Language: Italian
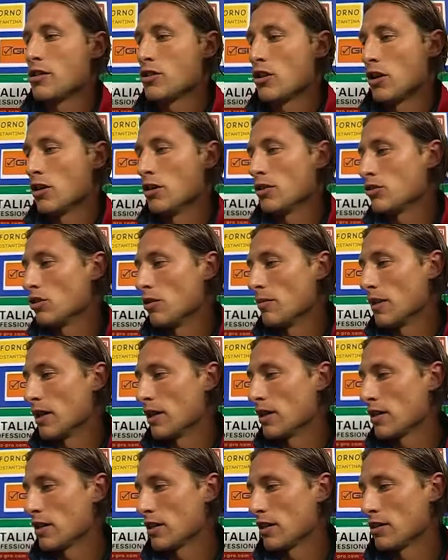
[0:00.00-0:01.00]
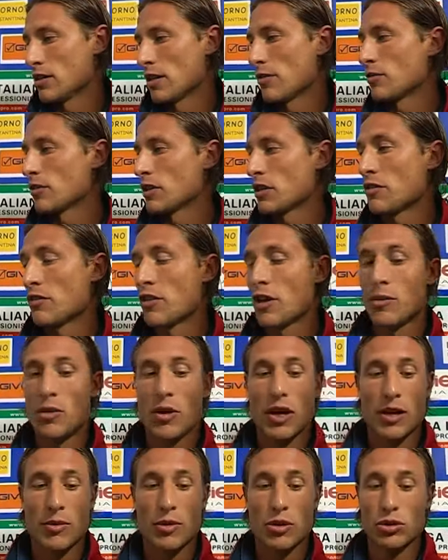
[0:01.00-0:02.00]
il gioco, insomma, siamo stati fermi
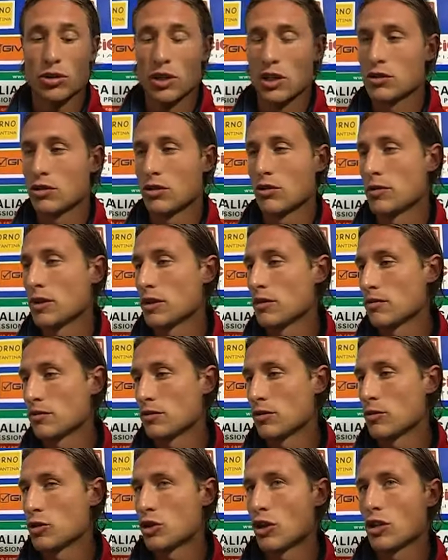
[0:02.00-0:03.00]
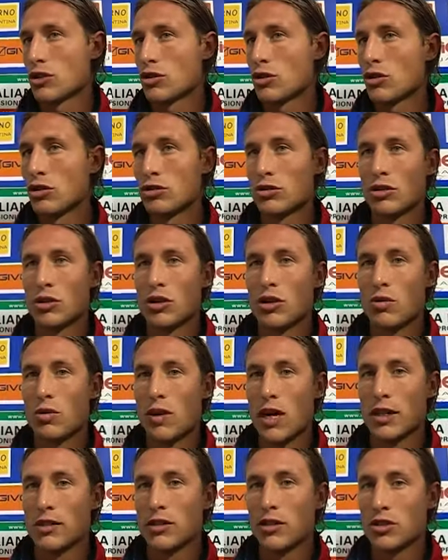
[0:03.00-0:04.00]
qualche minuto, adesso non mi, non mi sono reso conto
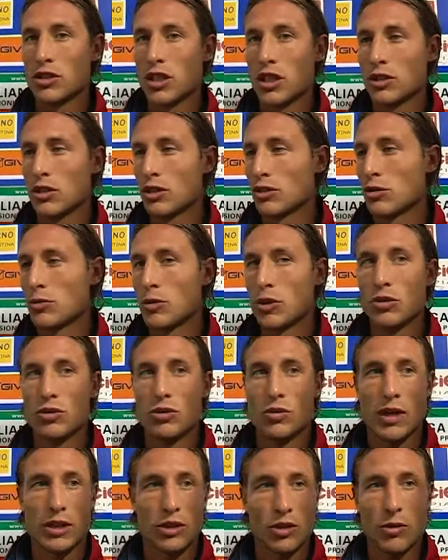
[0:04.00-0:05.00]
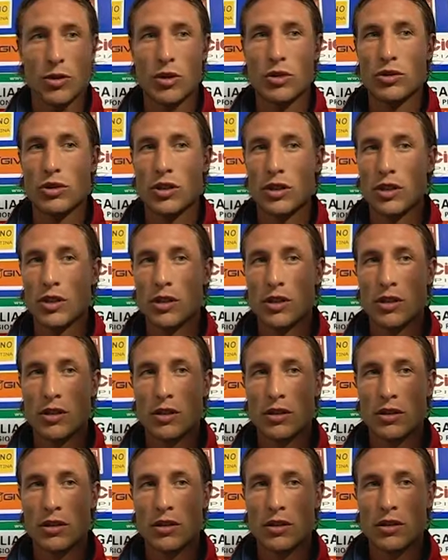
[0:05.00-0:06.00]
quanto, 7-8 minuti, 4 minuti.
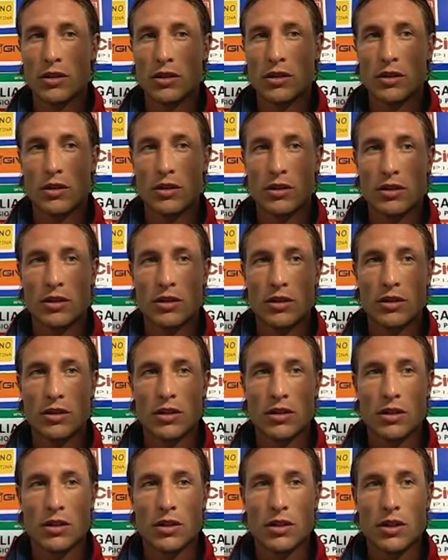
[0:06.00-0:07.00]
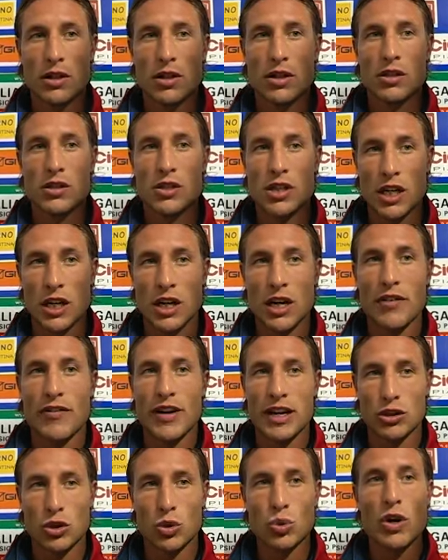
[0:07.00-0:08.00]
Eh? Sì, ha
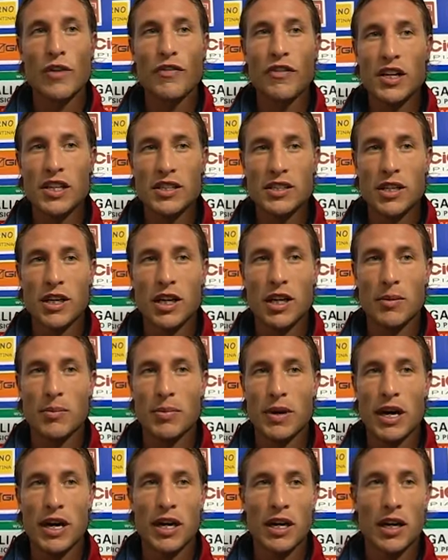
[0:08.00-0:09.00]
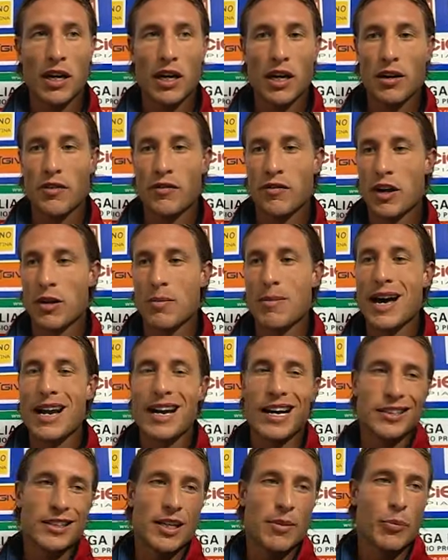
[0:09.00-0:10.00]
fatto due fischi per eh,
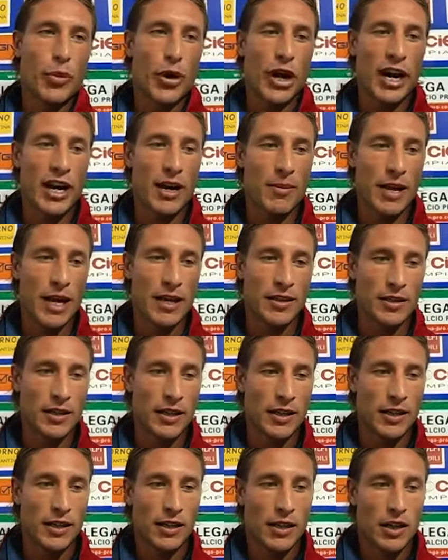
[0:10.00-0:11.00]
fermarla temporaneamente.